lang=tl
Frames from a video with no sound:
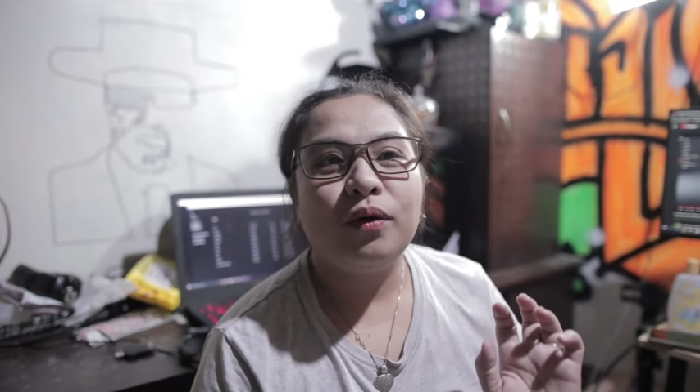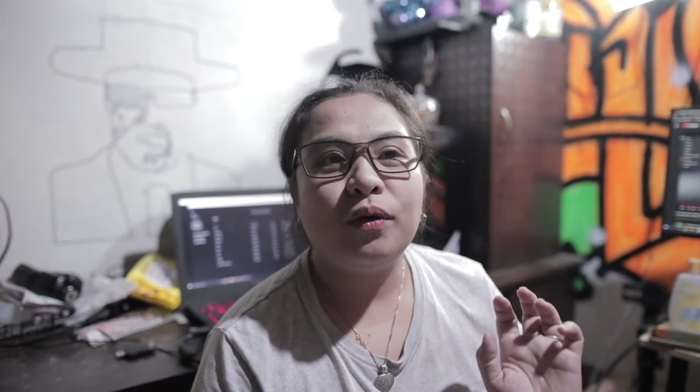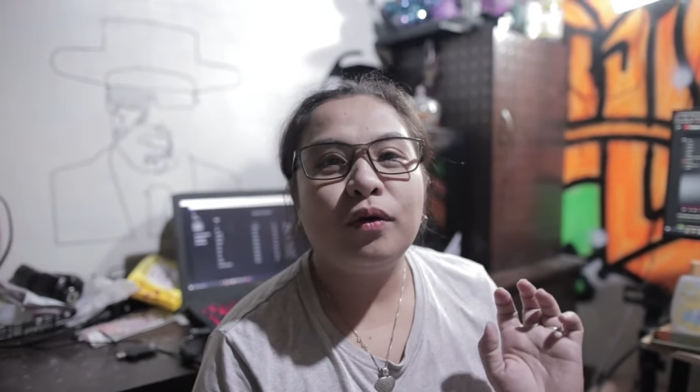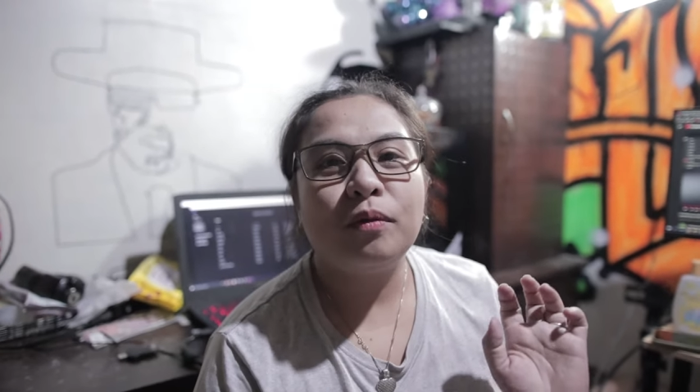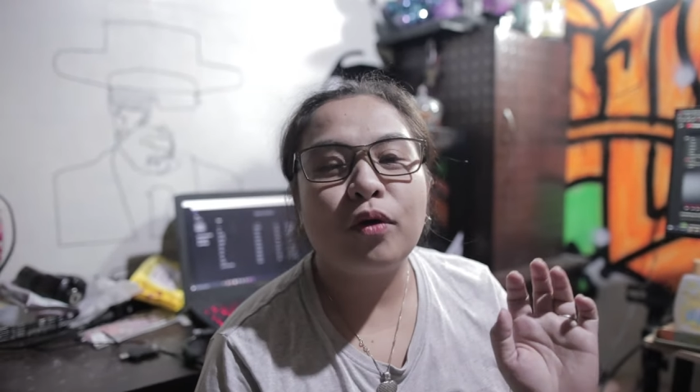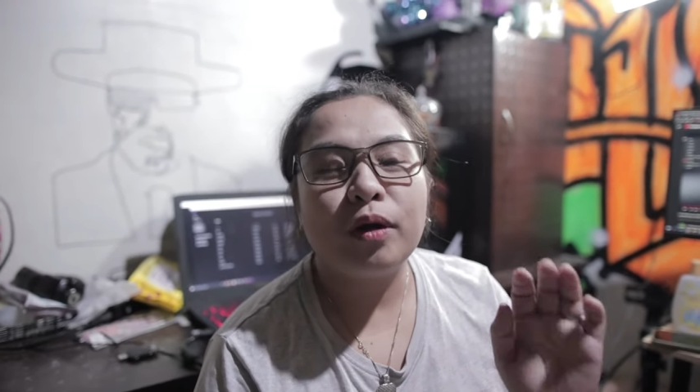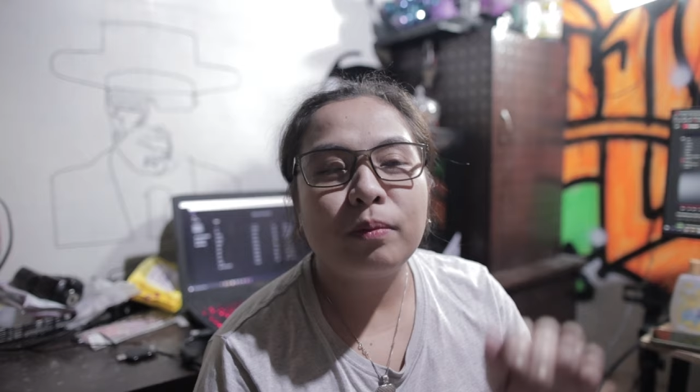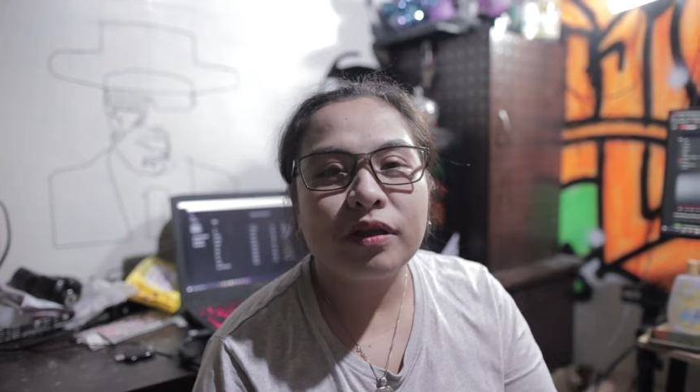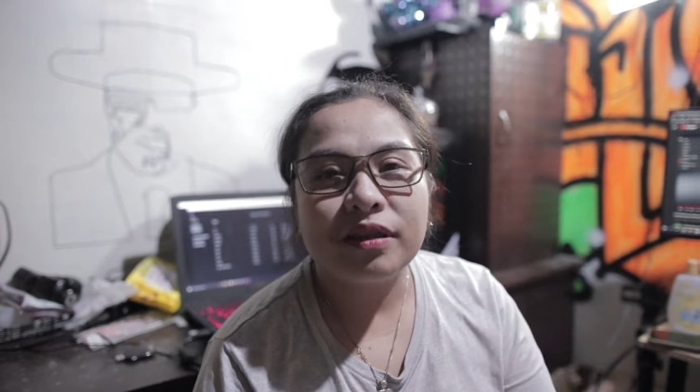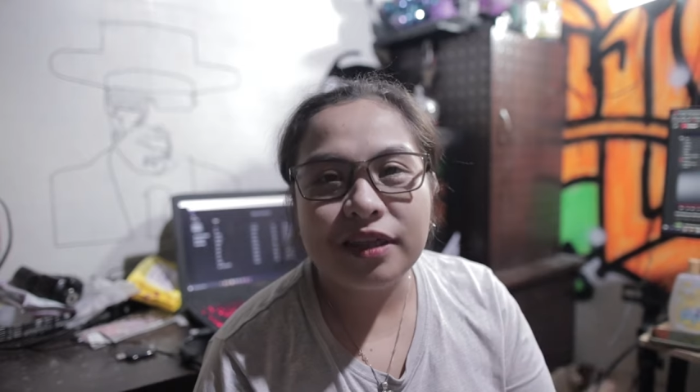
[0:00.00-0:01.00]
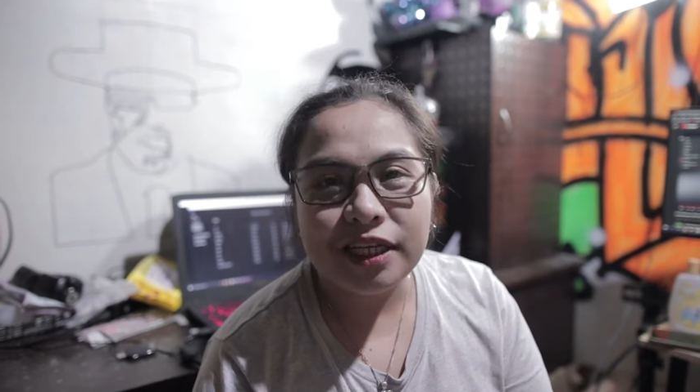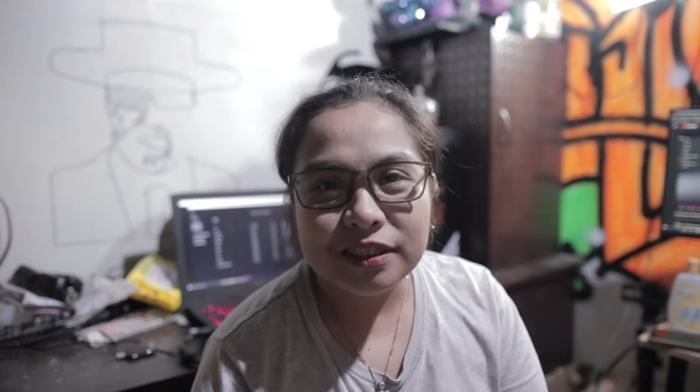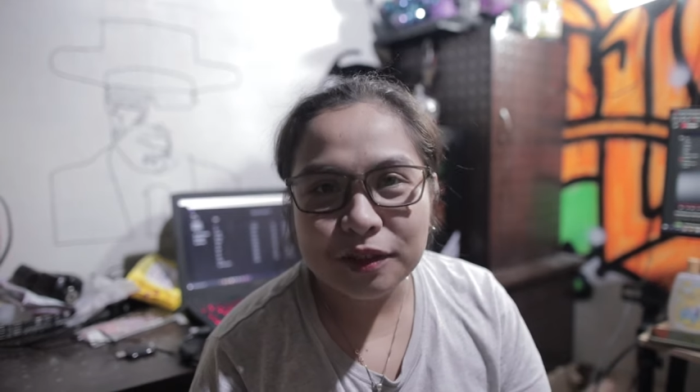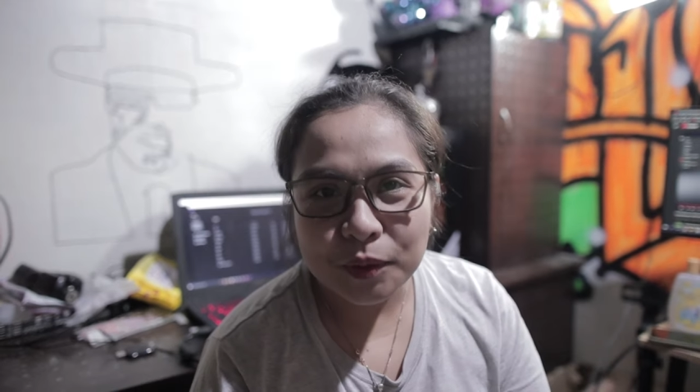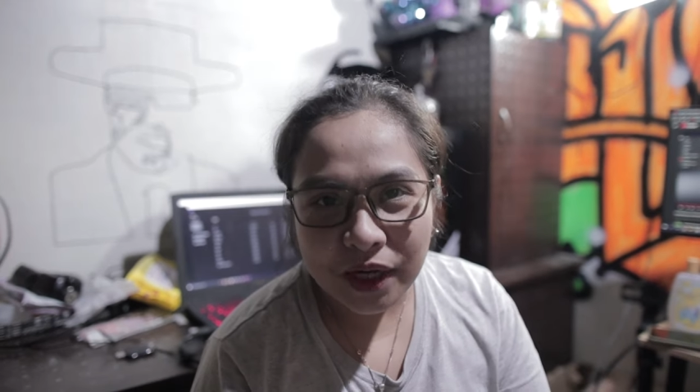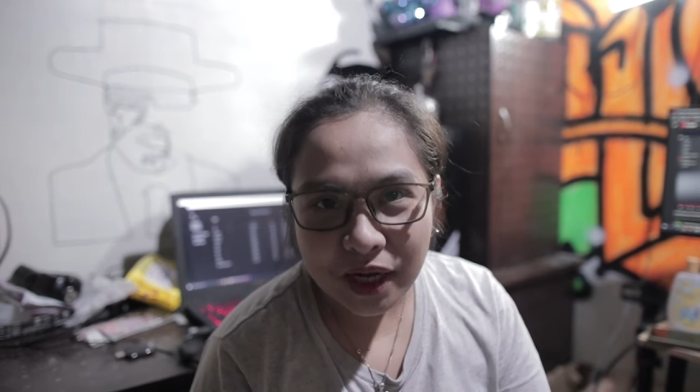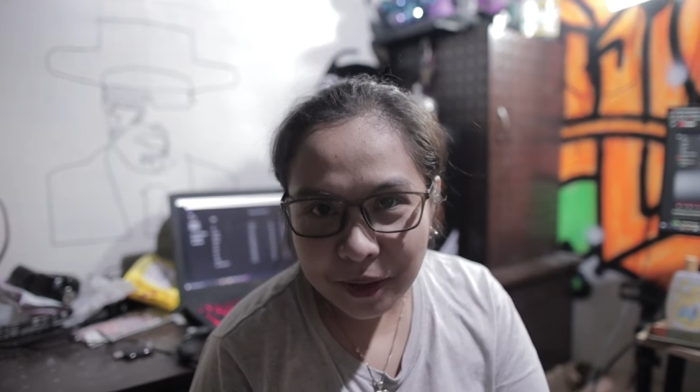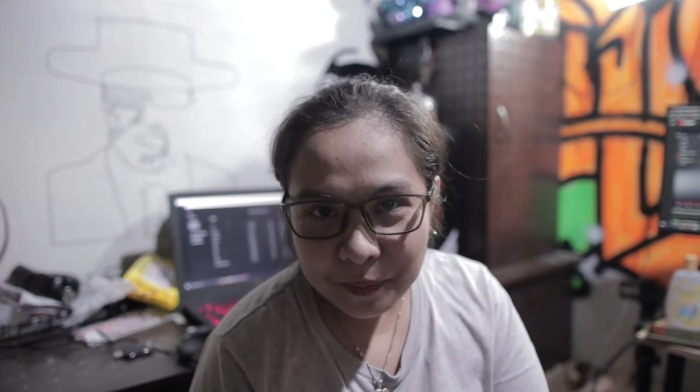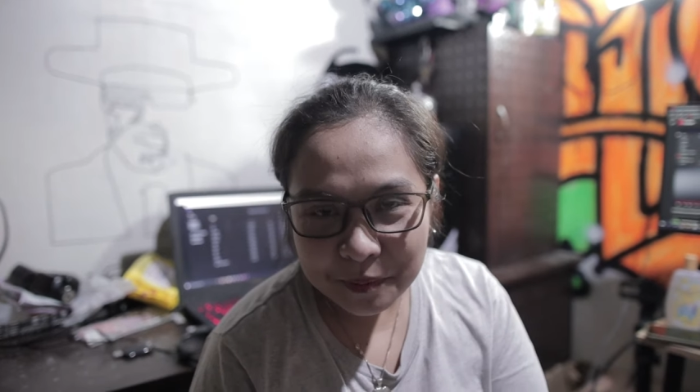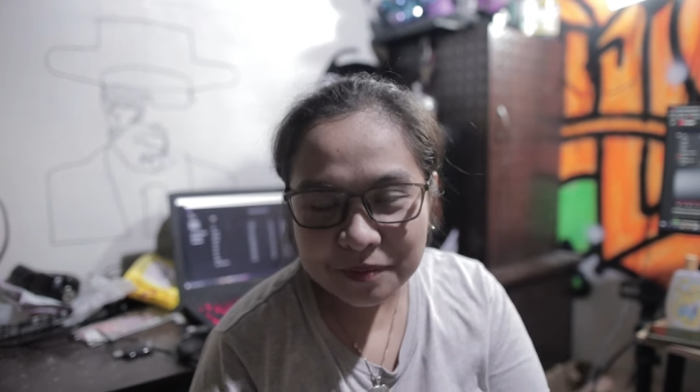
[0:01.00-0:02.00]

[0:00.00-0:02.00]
o oh, more birthdays to come.